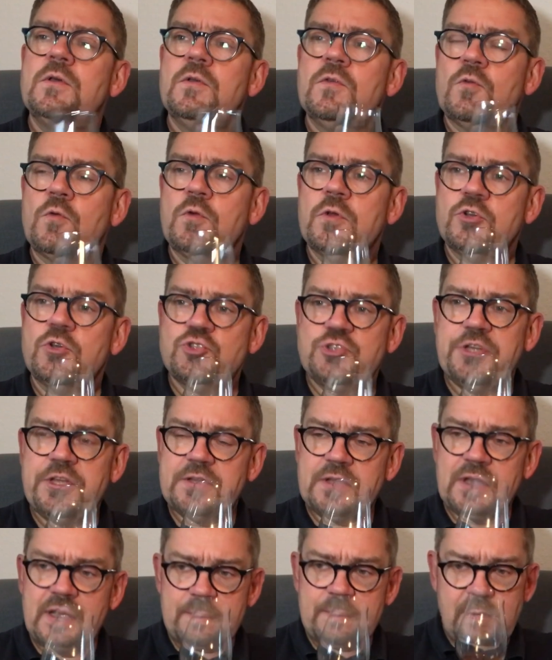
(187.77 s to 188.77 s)
so eine
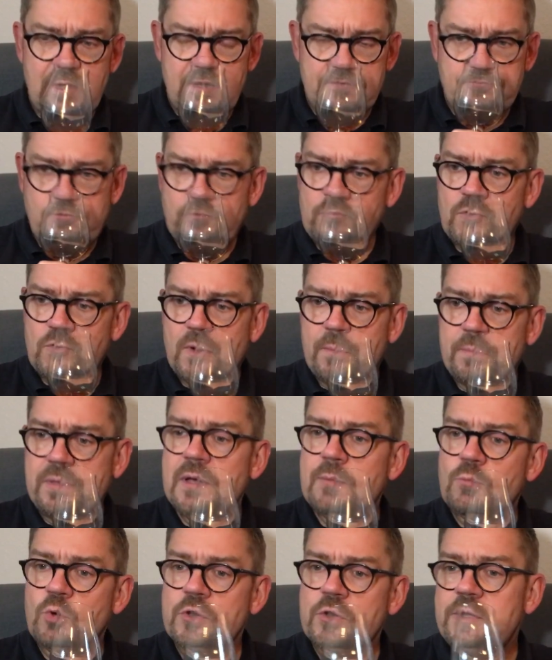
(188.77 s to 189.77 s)
Geschichte eben halt von so einer
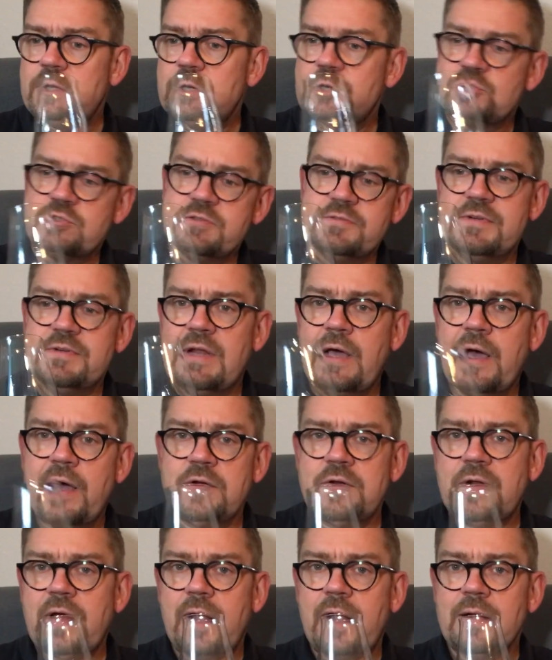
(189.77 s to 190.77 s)
Piemont-Kirsche, wenn der ein
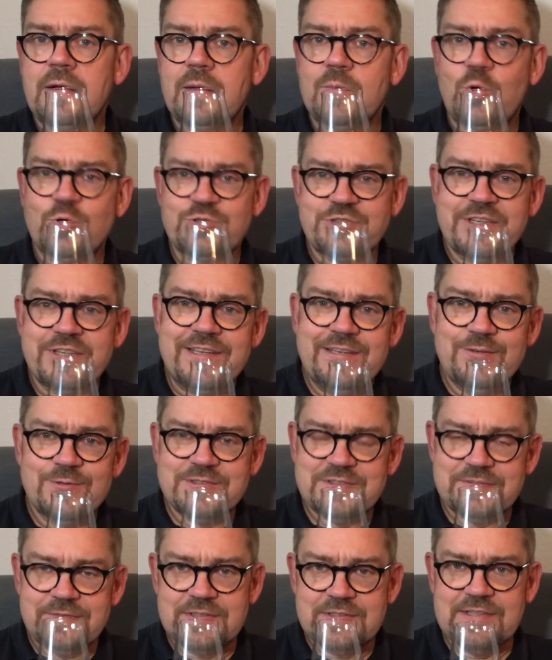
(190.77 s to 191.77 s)
oder andere Moncherie oder
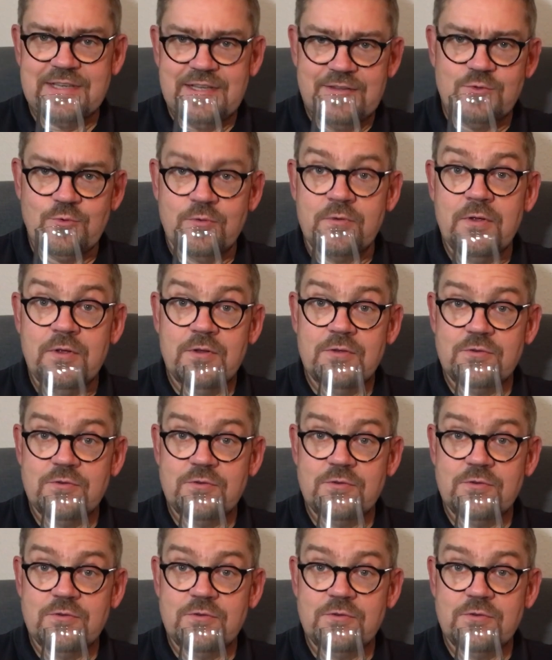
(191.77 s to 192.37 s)
sowas kennt, so,